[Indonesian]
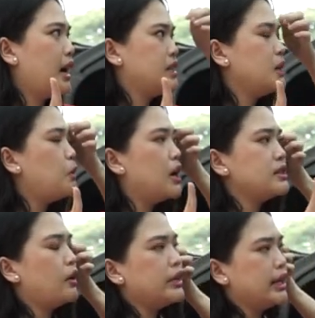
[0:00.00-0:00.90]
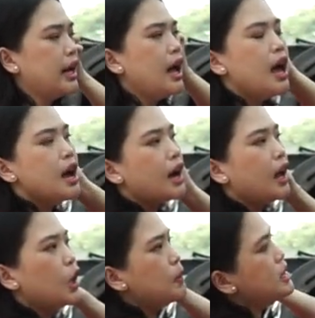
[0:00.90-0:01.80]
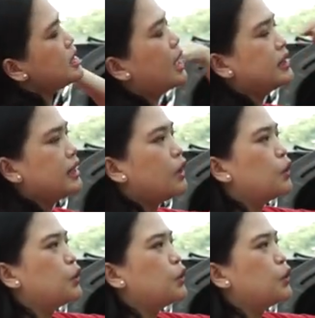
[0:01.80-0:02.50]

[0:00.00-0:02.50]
Nah Alicia mau ngasih tahu nih kalau misalnya